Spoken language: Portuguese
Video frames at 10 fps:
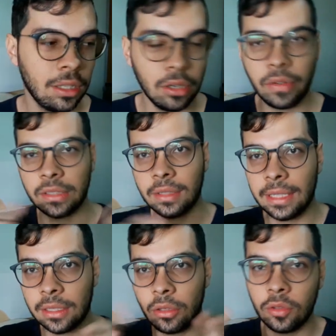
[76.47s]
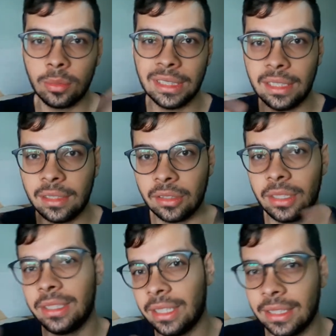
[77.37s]
Então eu faço graça com umas
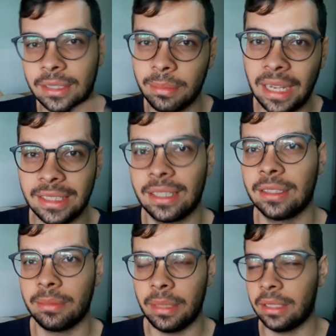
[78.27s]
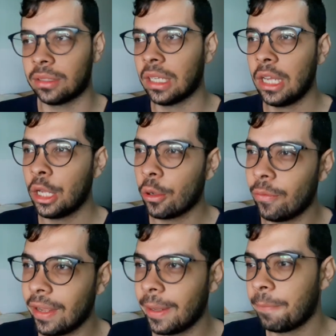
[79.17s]
ediçõezinhas básicas, meios.
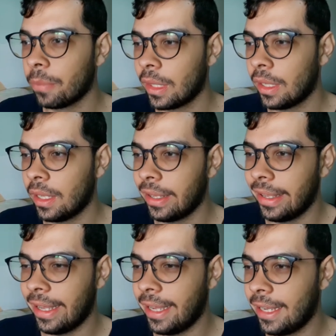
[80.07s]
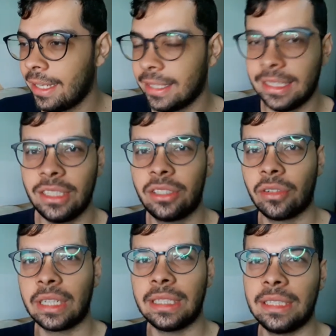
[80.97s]
Como fala, é, as
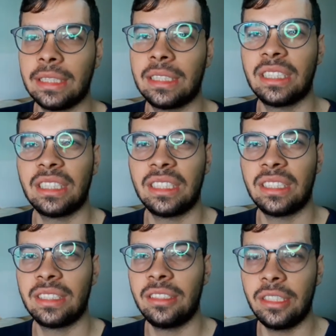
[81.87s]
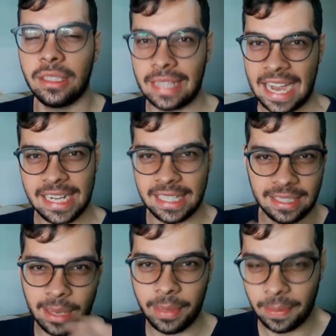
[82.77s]
edições de trash,
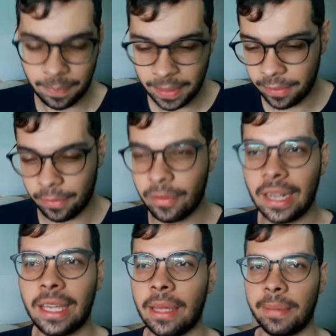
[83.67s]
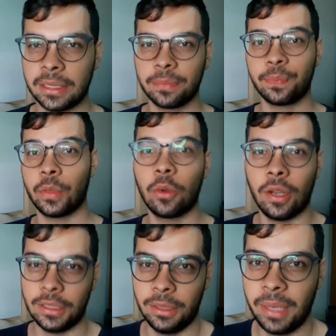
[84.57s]
sabe? Meio fraquinha mesmo. Eu
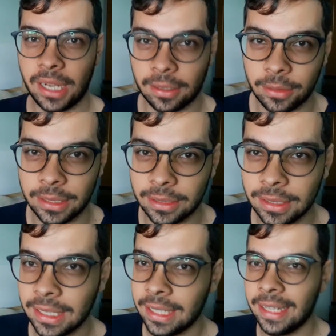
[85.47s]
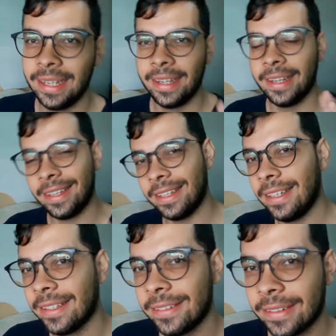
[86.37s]
gosto de brincar com isso.
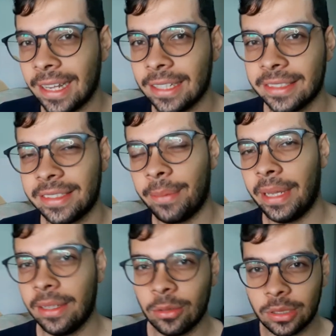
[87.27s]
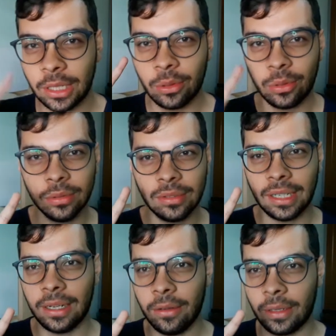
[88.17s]
E no caso também, o segundo
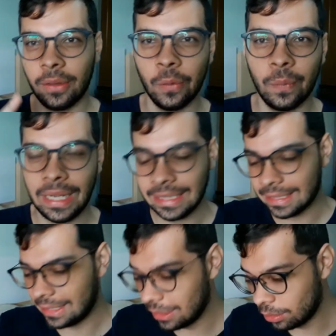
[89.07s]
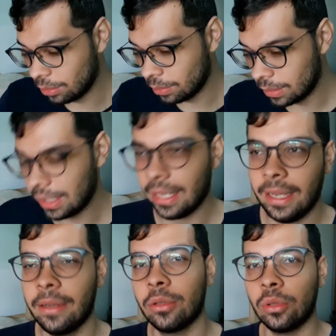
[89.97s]
canal que eu mais assisto
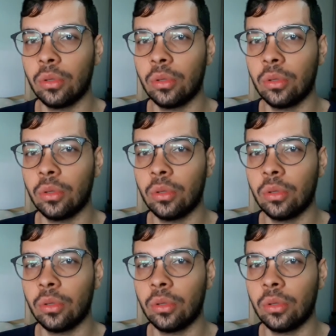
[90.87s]
é